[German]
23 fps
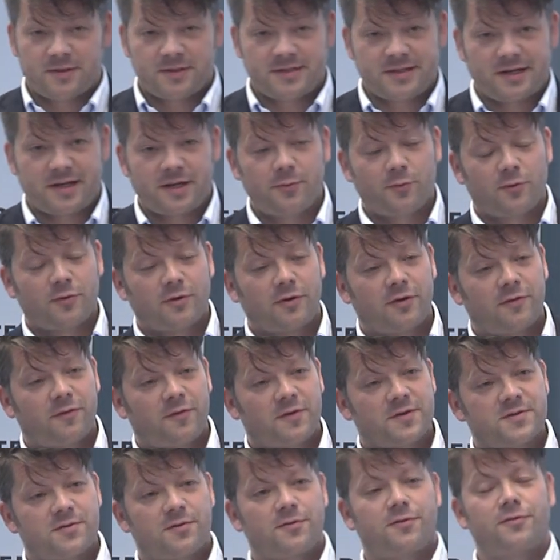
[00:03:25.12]
Vertreibung,
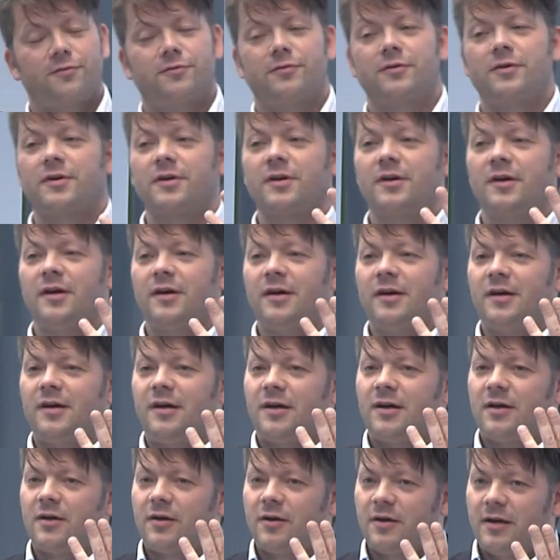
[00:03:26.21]
Versöhnung,
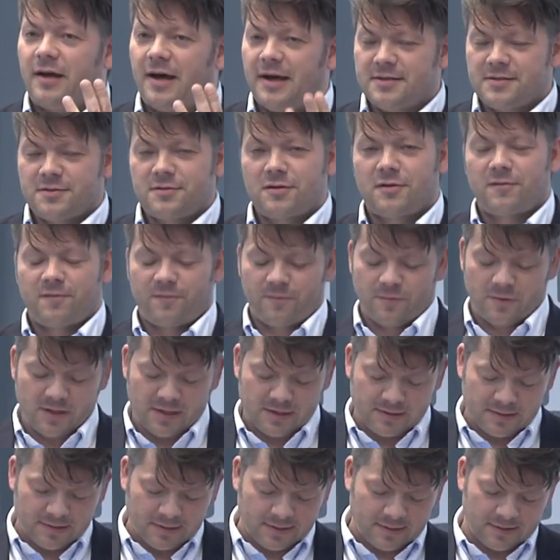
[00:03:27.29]
Eiserner
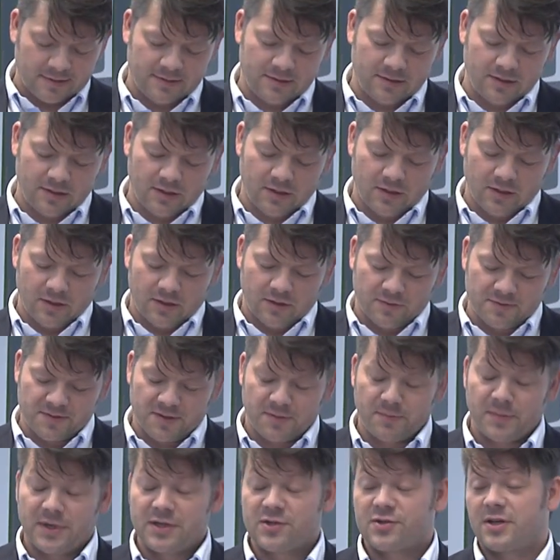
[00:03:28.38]
Vorhang,
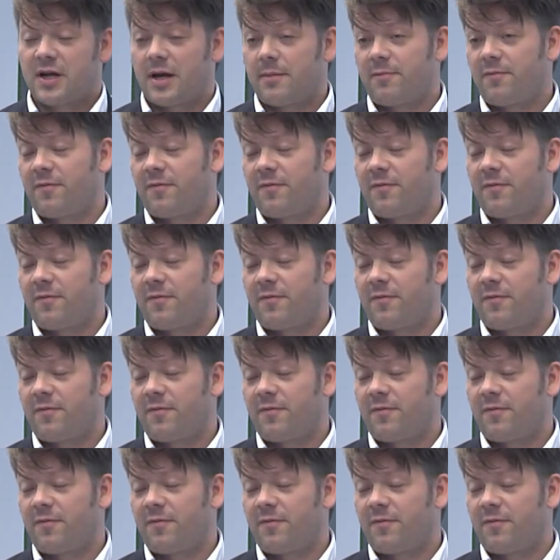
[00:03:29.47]
unseren Menschen